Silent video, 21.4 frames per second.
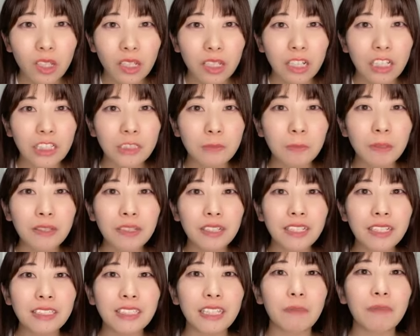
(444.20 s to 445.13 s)
菓子パンの
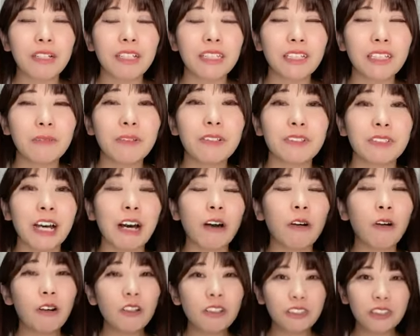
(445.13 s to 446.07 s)
やつたまに食べるあ
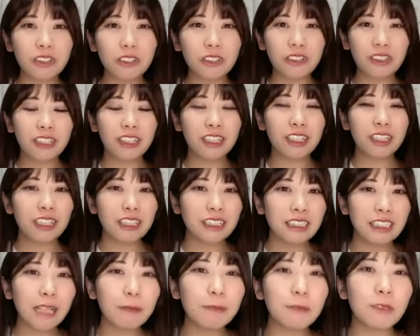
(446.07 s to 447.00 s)
本当に
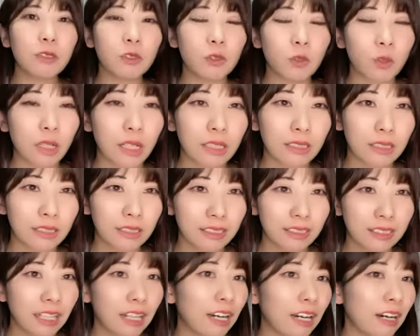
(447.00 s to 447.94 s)
セブンとか
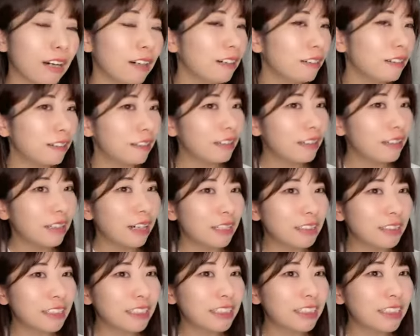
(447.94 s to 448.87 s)
さ
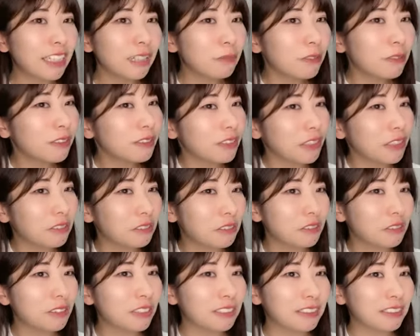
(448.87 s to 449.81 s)
私セブンで売っ
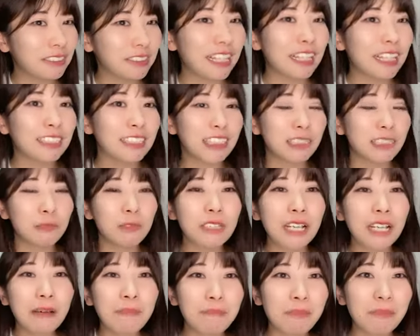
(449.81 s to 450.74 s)
てるさ粒
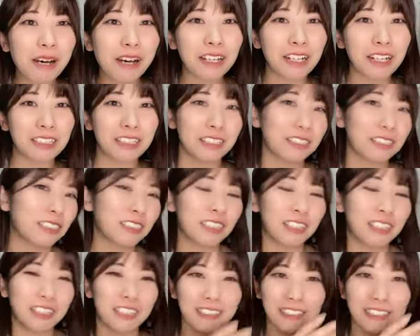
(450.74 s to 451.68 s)
あんマーガリン好
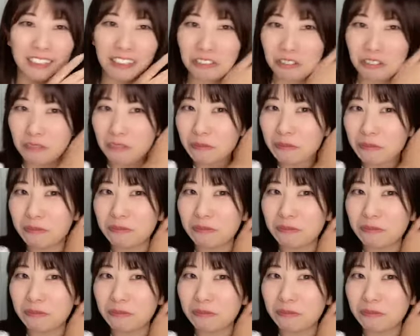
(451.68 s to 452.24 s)
きなんだけど